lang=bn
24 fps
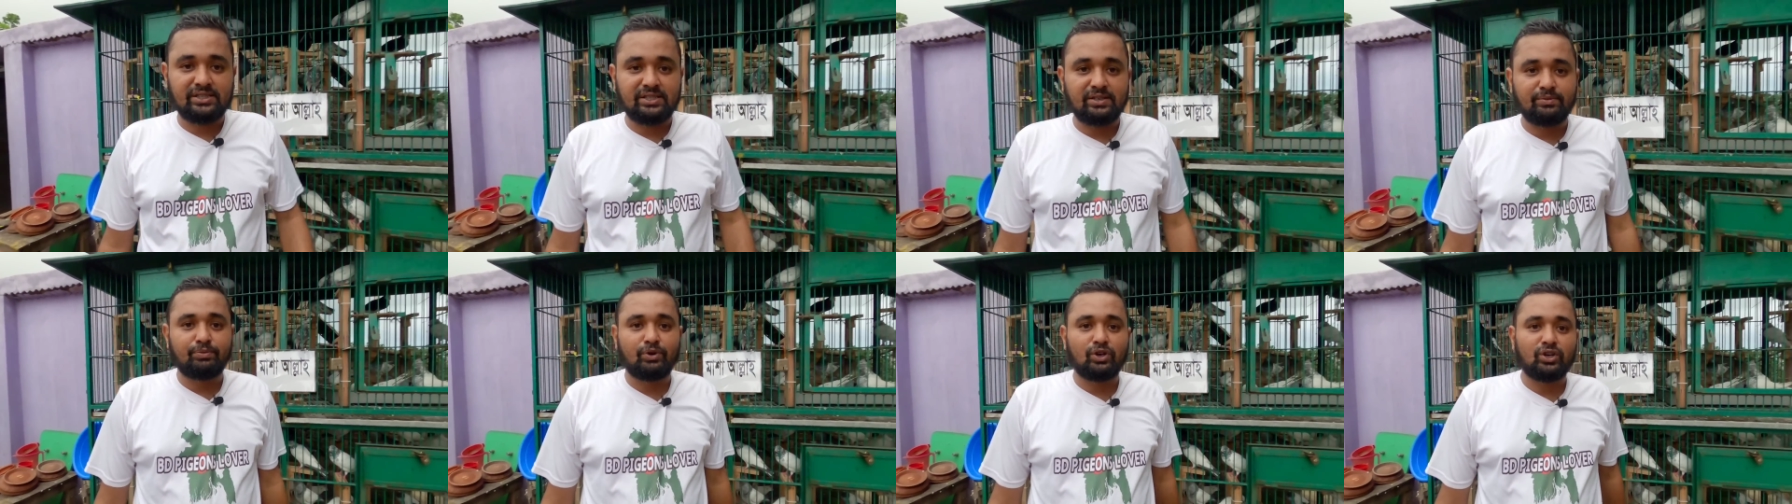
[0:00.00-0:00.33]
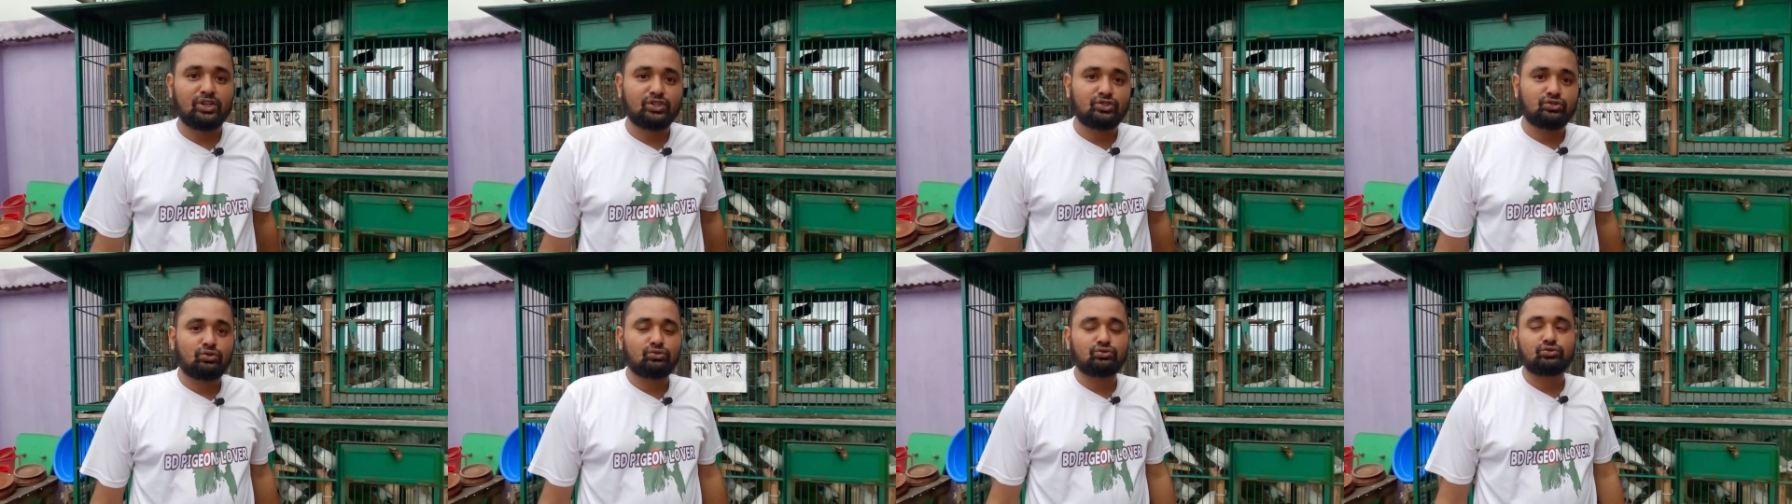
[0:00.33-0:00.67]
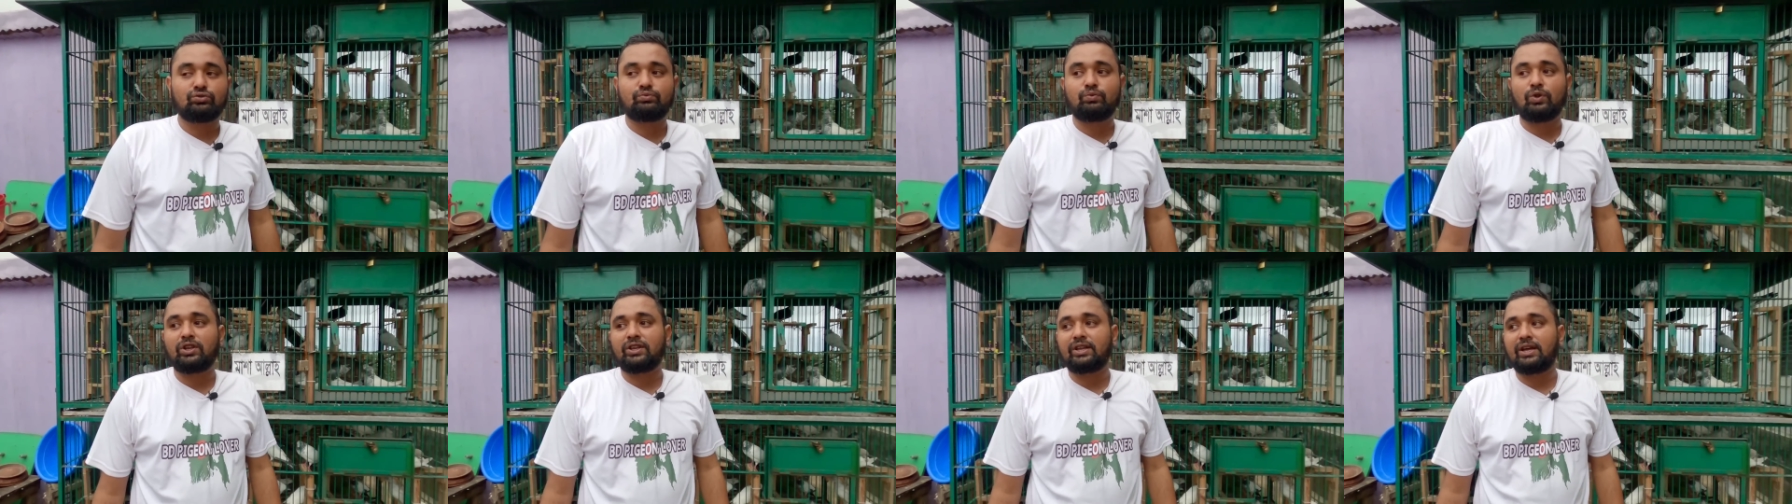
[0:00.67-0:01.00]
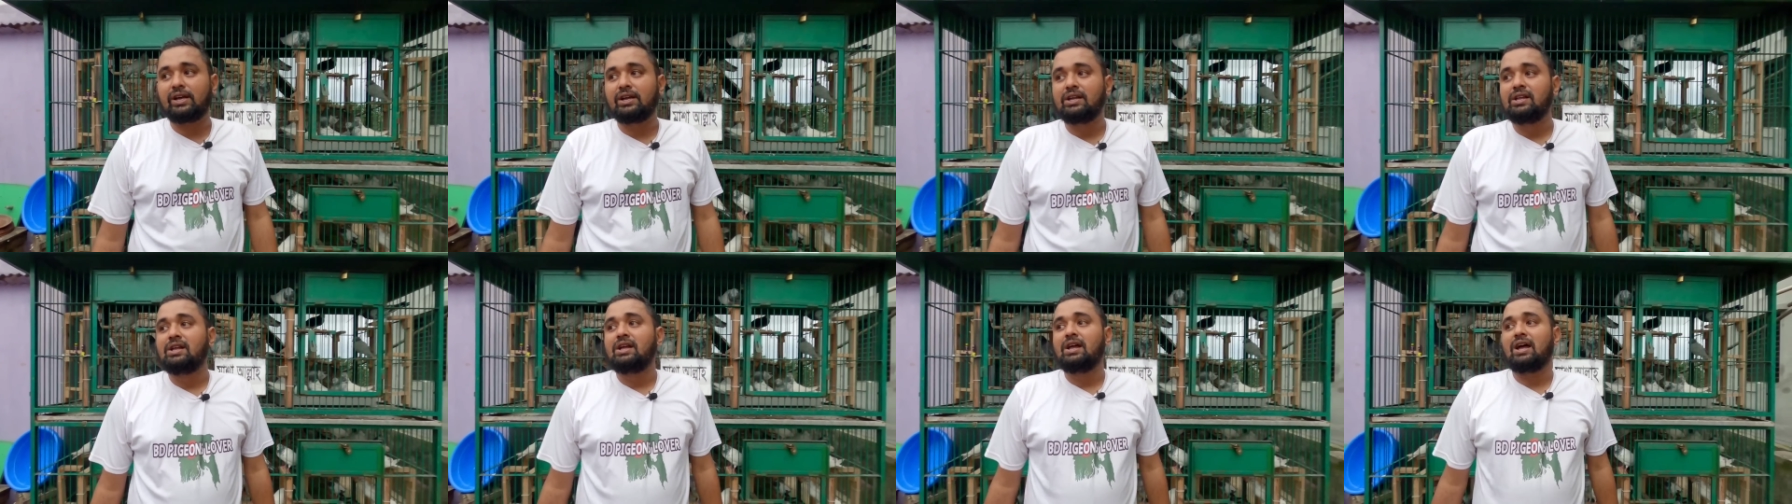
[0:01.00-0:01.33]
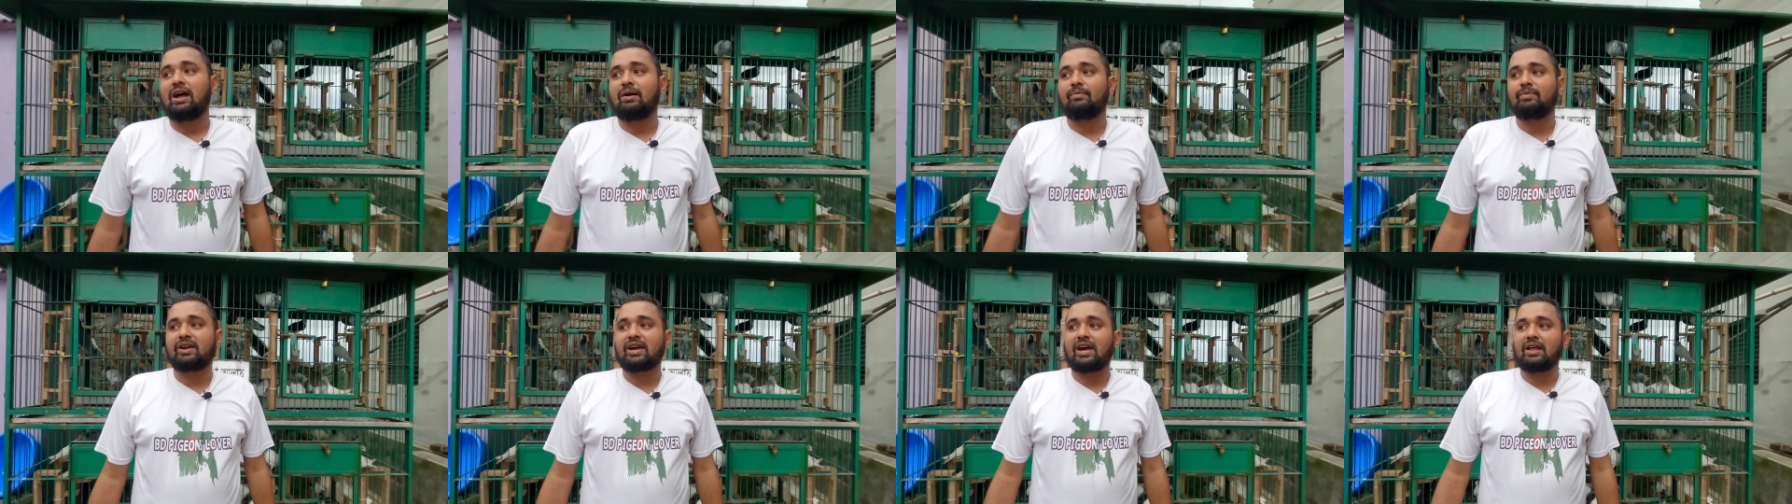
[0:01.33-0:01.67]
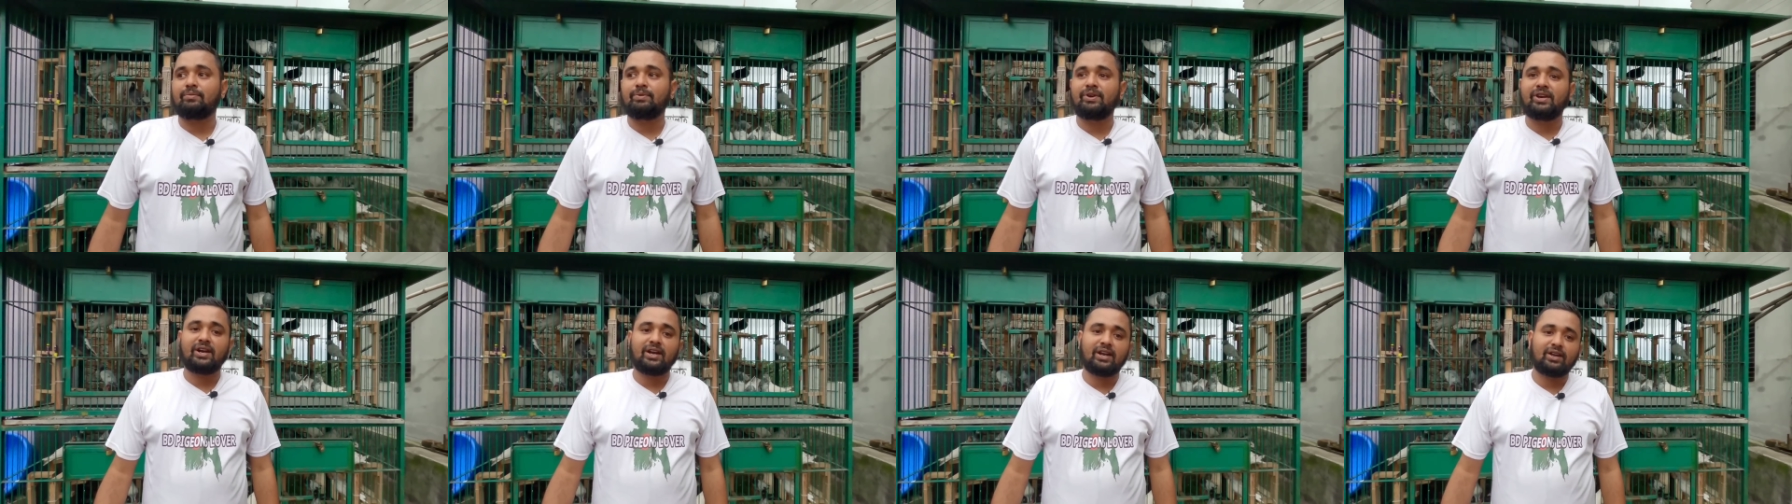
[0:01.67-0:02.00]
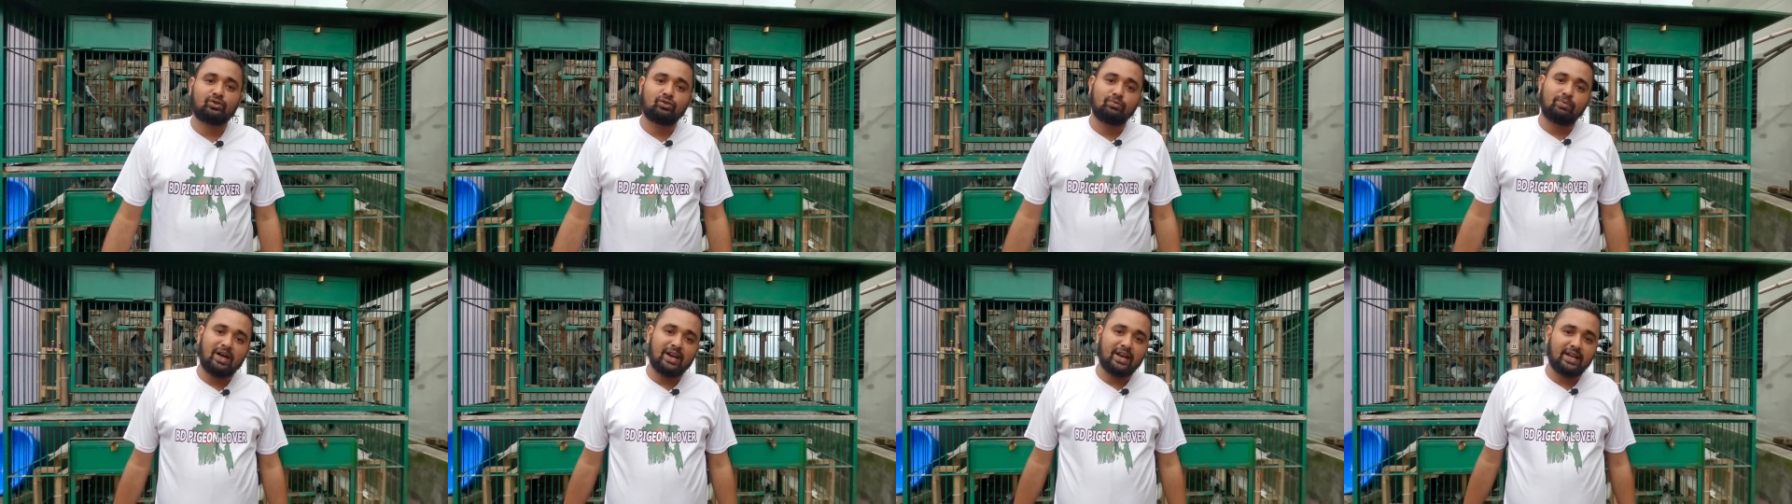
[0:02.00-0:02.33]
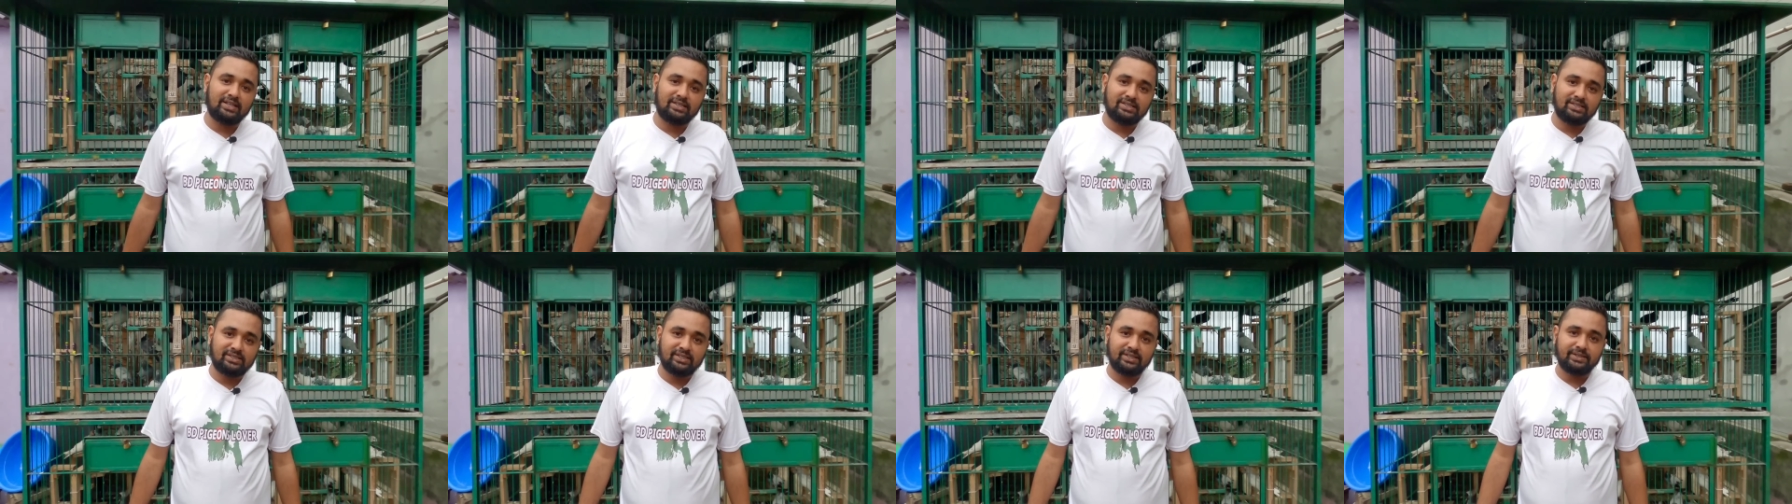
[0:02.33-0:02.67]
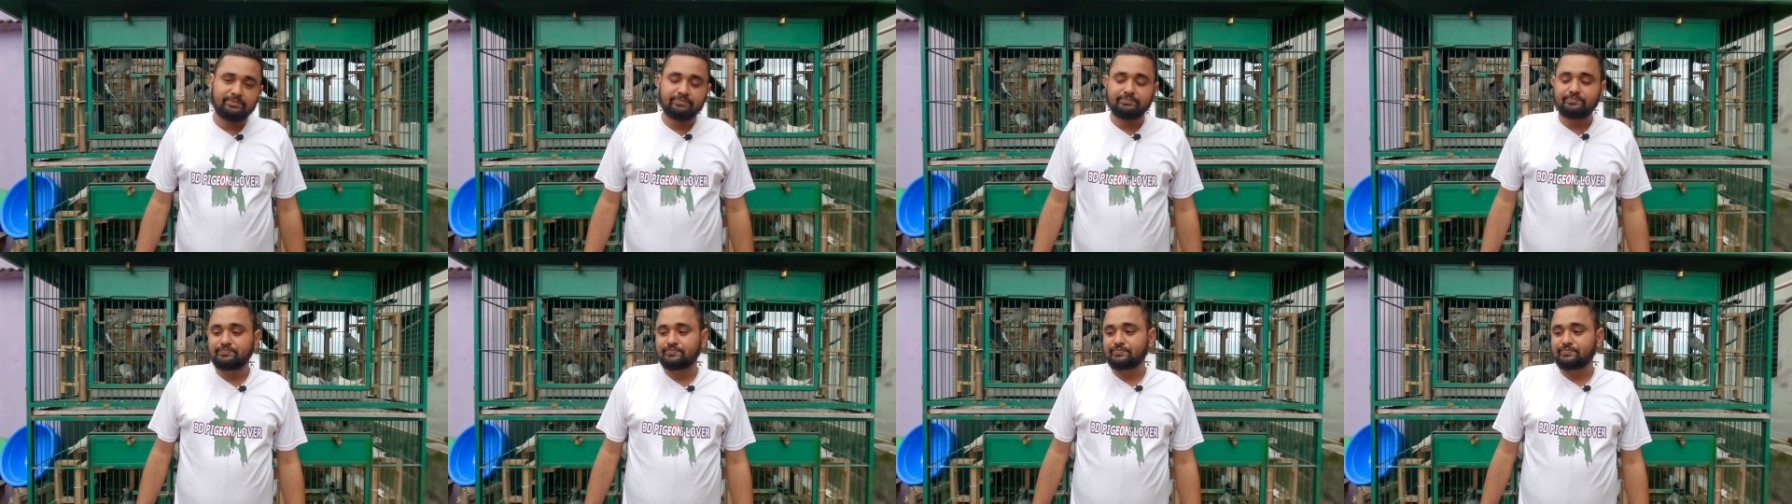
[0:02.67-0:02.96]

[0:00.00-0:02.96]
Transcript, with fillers: নিছি সিম্পল কিছু ওষুধ বলতে আমি কার্মিনাটা একটু বাড়াই দিছি